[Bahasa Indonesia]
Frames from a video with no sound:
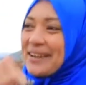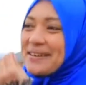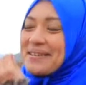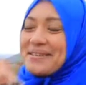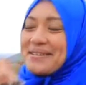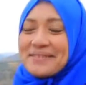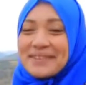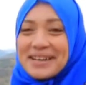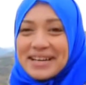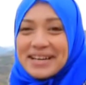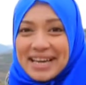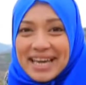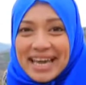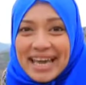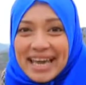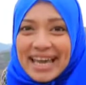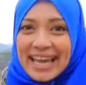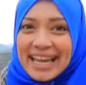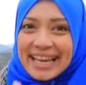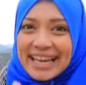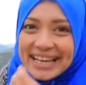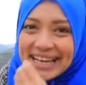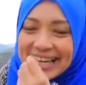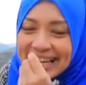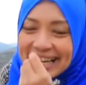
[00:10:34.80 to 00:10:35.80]
iyim. Ah.
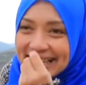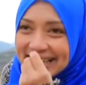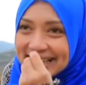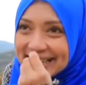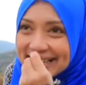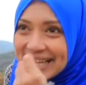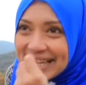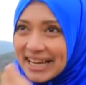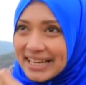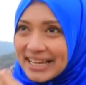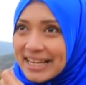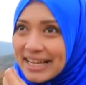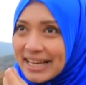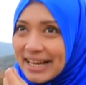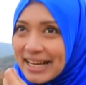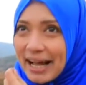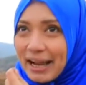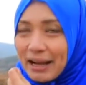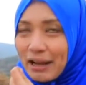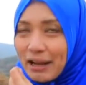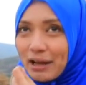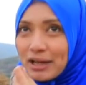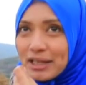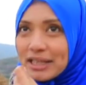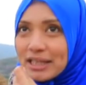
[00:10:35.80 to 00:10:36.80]
Ini jadi
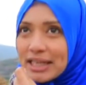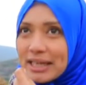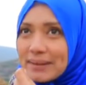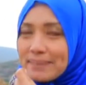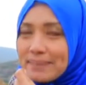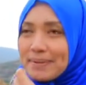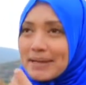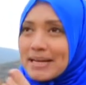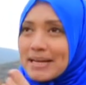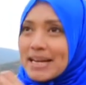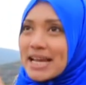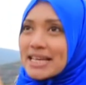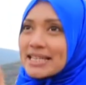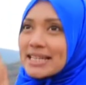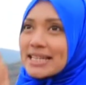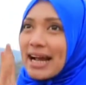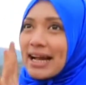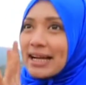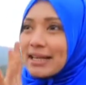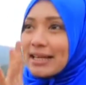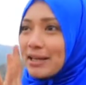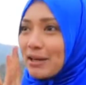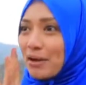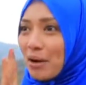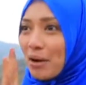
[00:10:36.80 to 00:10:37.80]
kalau di
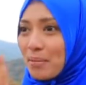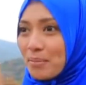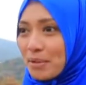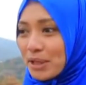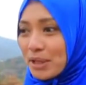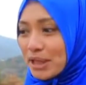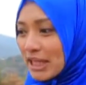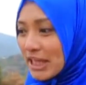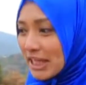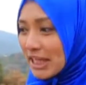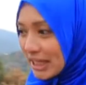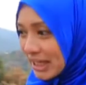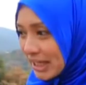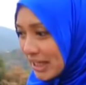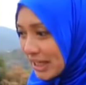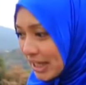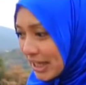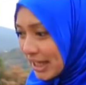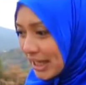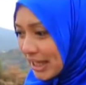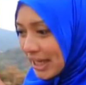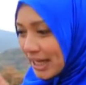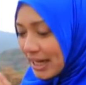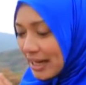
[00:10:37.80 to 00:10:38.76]
pedesaan di Komotini,